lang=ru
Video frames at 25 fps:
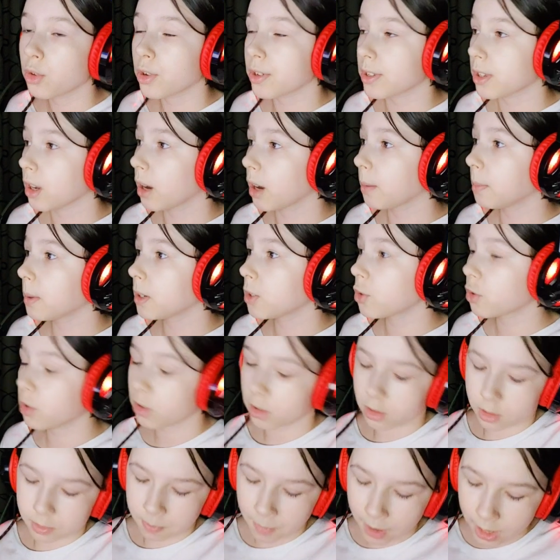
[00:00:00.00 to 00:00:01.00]
есть
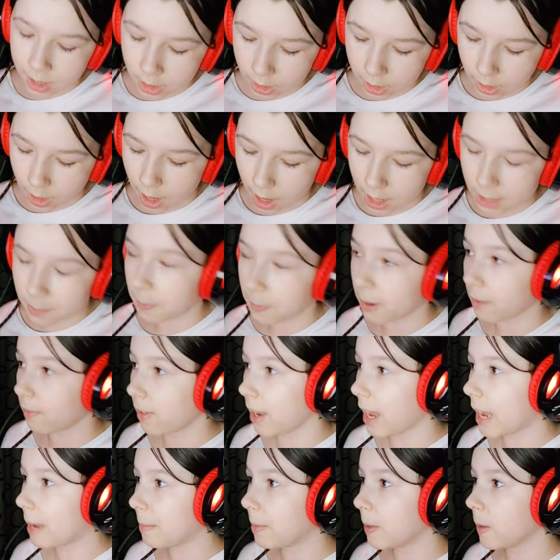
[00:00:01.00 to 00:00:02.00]
обычный смайлик,
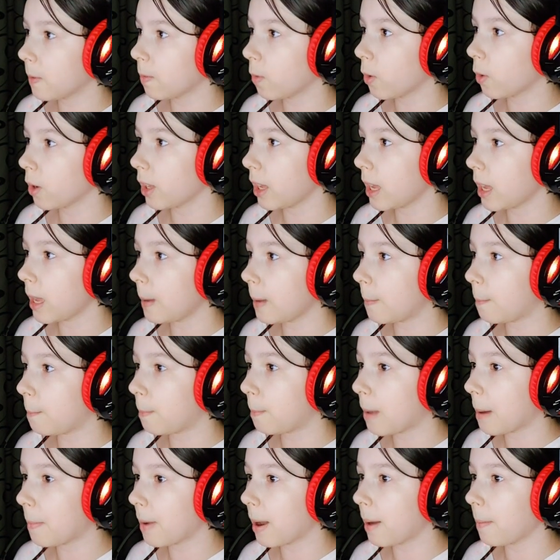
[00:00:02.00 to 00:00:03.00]
отправляем его и
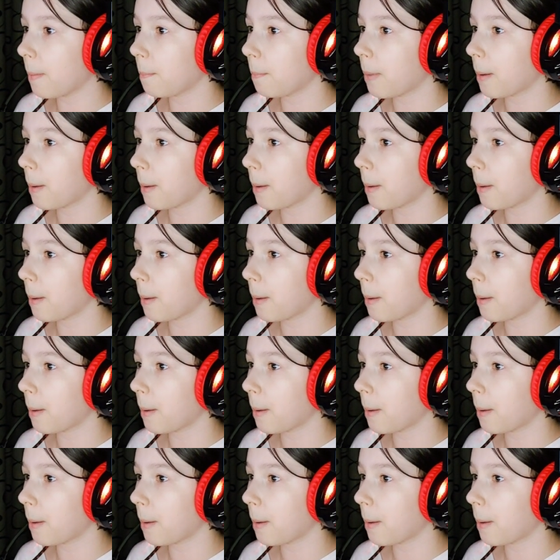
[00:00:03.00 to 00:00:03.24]
па-бам,